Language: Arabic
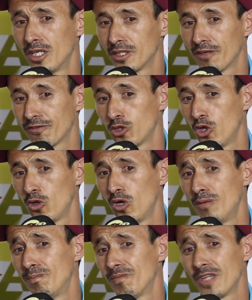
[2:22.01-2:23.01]

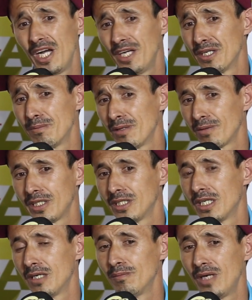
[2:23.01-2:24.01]
نفضوهم حنا ما
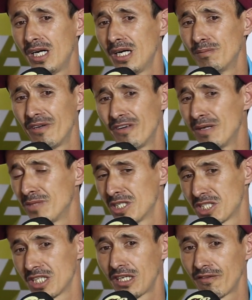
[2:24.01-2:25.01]
بغينا ما ما
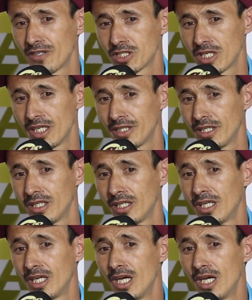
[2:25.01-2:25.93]
فهمناش كيفاش هذا